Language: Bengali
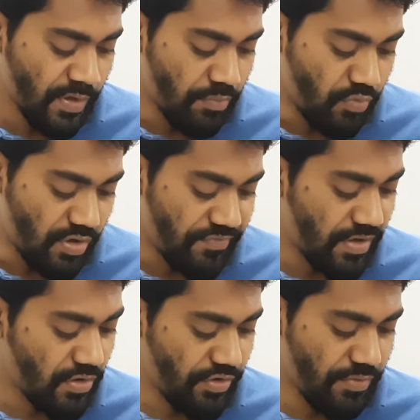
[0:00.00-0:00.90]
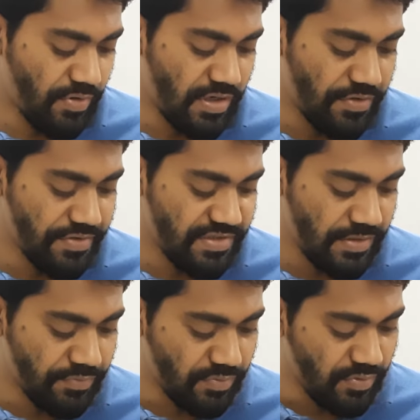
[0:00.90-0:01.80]
মুনাফার কথা বলা হয়েছে
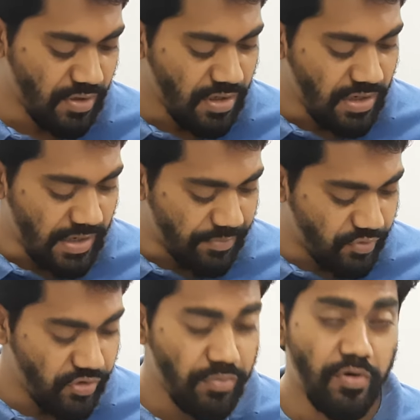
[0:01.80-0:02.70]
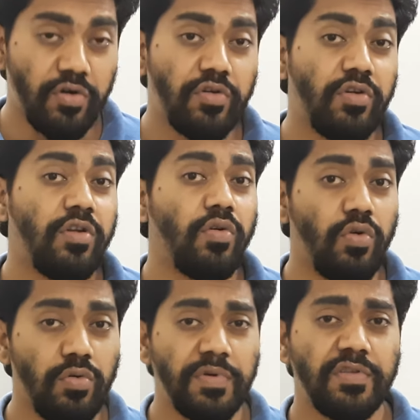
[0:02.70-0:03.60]
এবং লাভ ক্ষতি বন্টনের
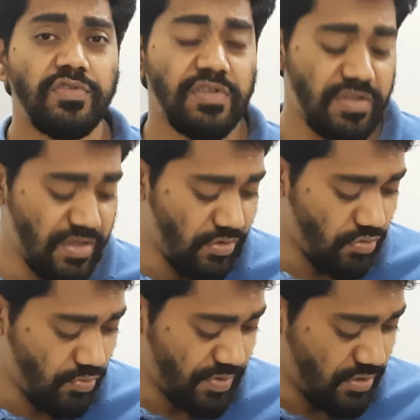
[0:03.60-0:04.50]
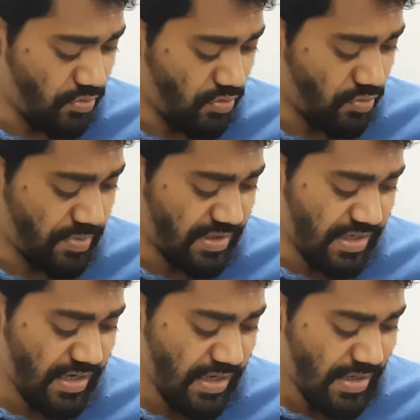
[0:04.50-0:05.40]
অনুপাত হচ্ছে তিন অনুপাত দুই অনুপাত
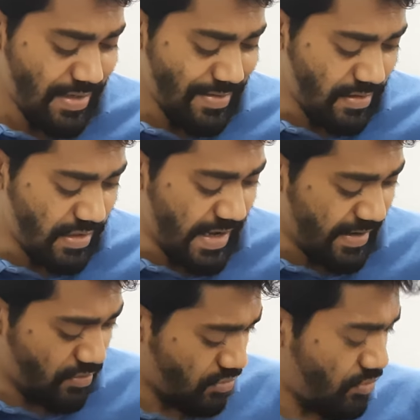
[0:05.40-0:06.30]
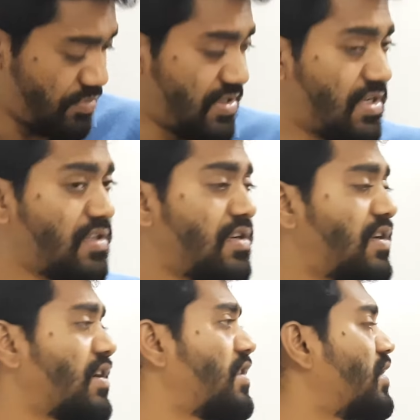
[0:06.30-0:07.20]
এক তাহলে এক লক্ষ বিশ হাজার
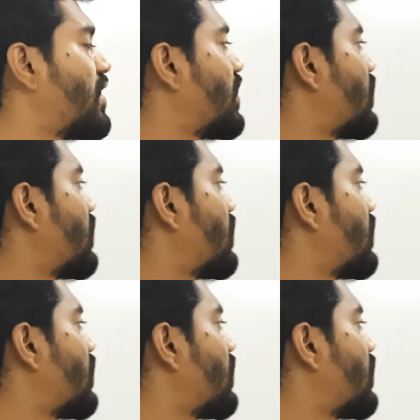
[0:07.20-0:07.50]
টাকা থেকে